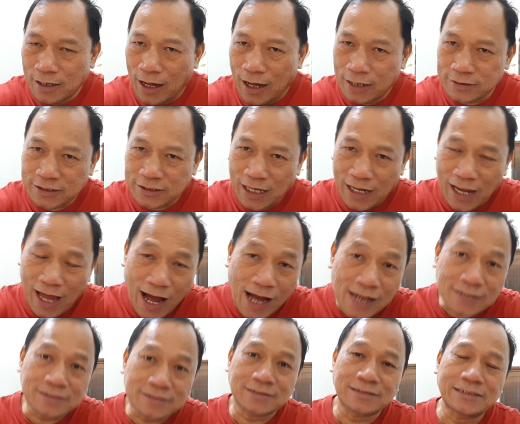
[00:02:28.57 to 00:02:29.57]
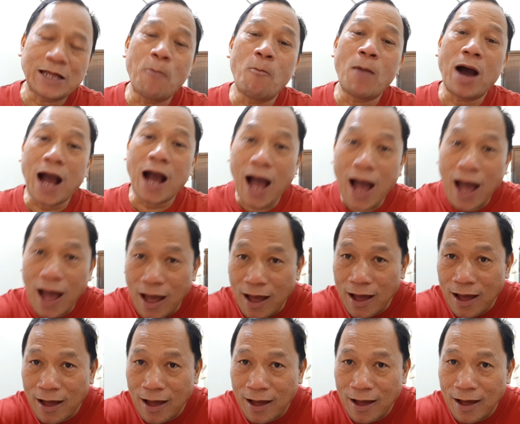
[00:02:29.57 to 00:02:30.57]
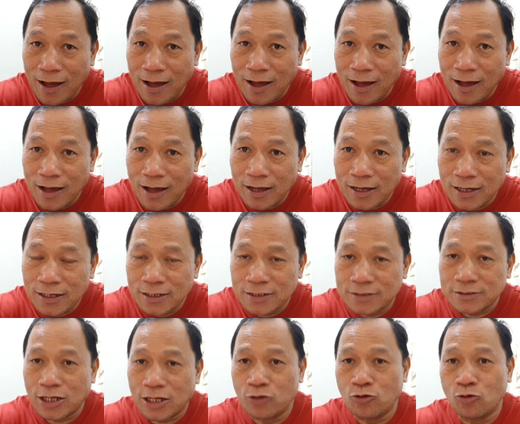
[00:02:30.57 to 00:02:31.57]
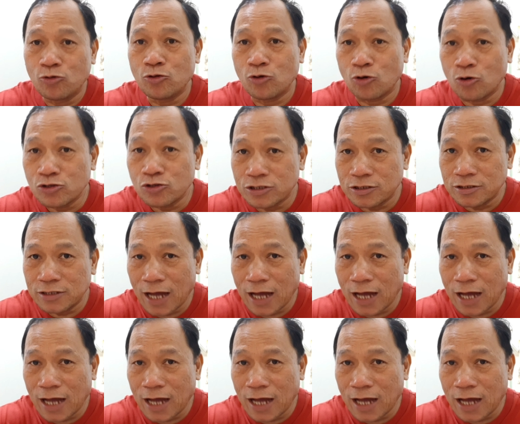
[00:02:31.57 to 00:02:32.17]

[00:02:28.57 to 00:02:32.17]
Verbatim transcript: At sa lahat ng mga nanonood